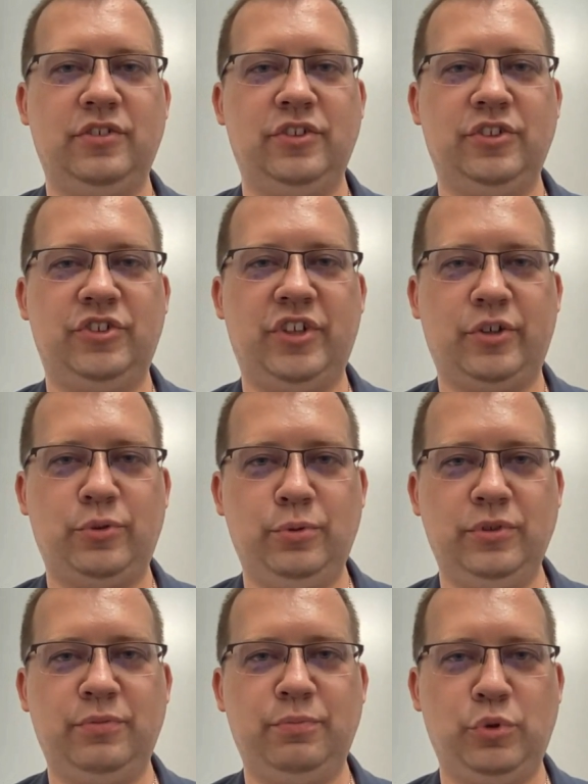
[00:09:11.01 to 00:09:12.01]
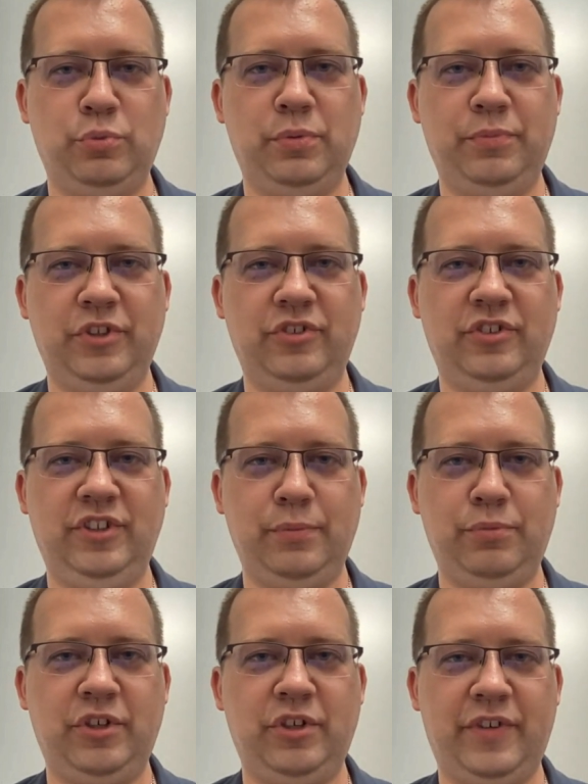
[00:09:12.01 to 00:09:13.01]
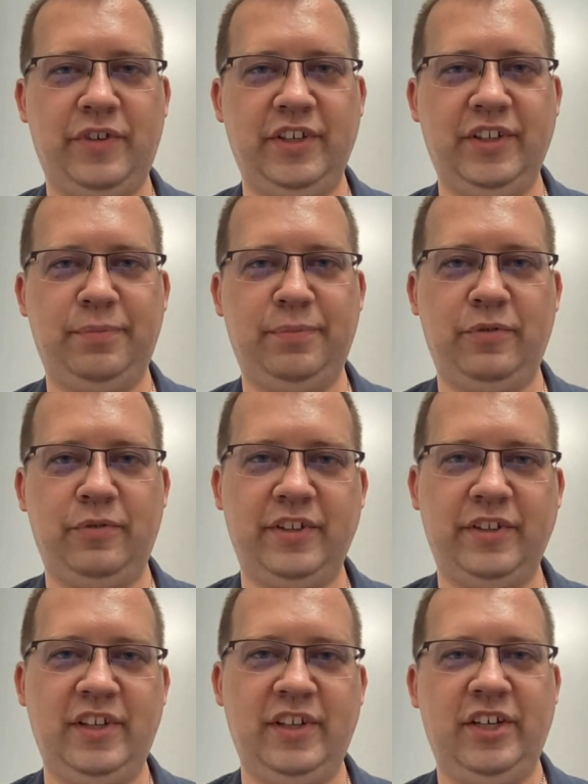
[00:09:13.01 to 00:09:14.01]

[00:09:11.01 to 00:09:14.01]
że kult mógłby być nieprzerwanie sprawowany,